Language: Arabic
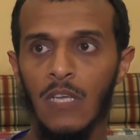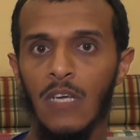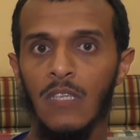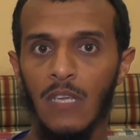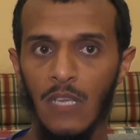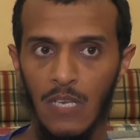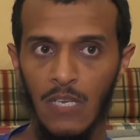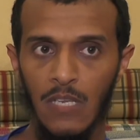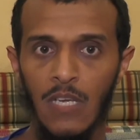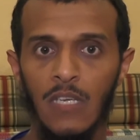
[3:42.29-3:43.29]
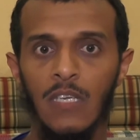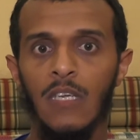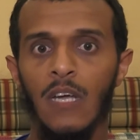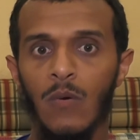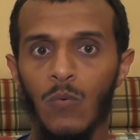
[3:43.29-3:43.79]
طاقته
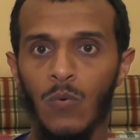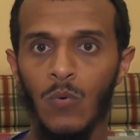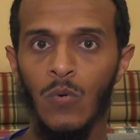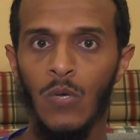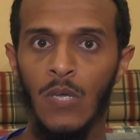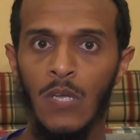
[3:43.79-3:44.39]
اليقيه او